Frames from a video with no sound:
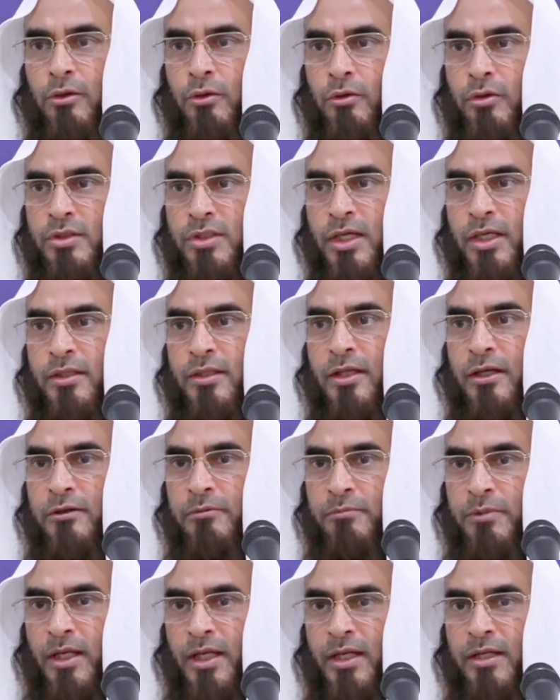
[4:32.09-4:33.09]
রোজাদার
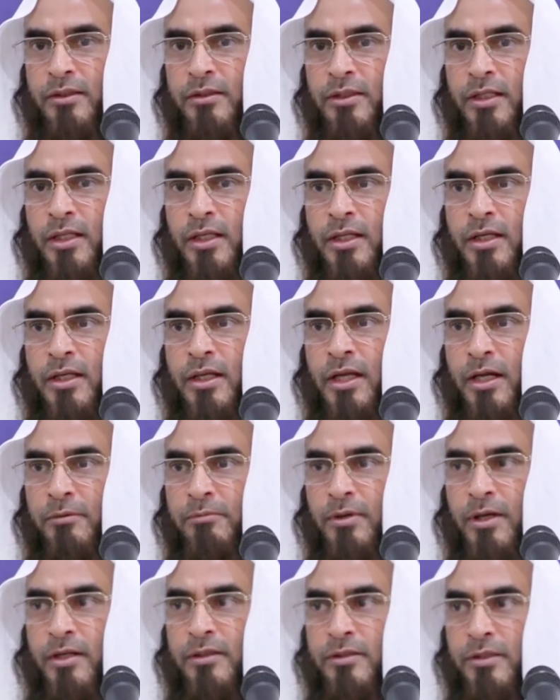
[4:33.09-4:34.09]
ভাইদের
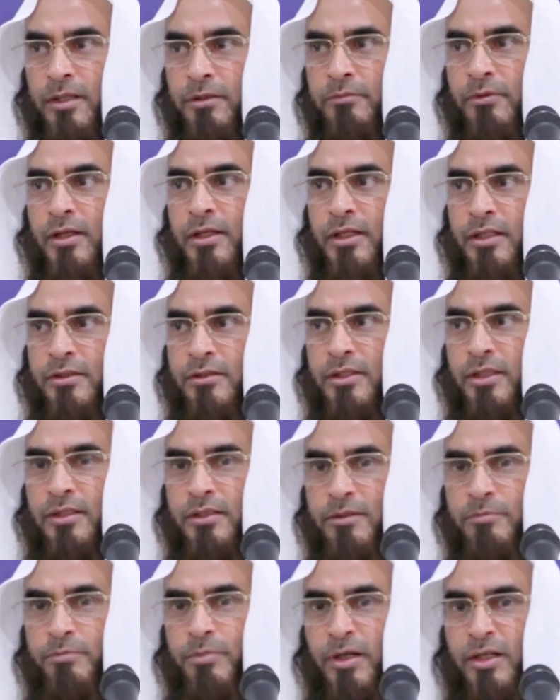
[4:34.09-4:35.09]
খাবার দাবার
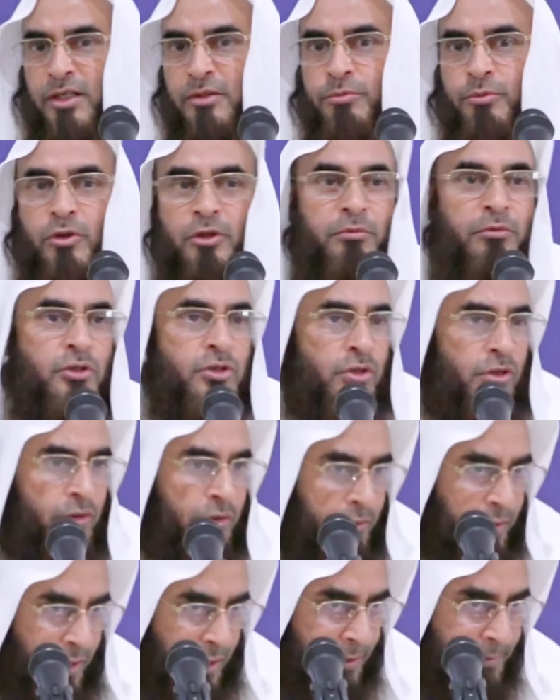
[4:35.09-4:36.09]
ইত্যাদি পানি পরিবেশন
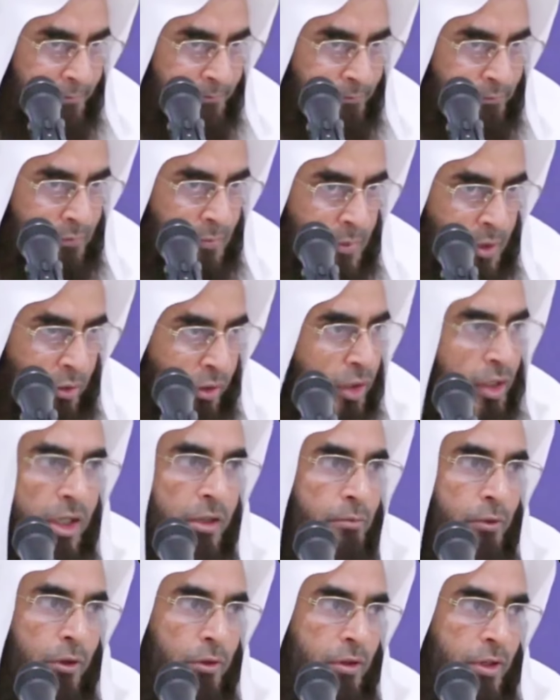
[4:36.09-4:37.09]
করা অনেক
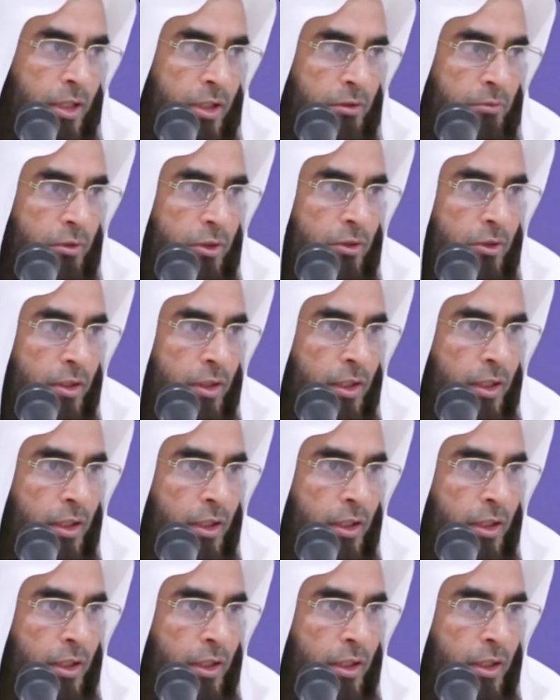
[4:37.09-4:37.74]
বড় খেদমত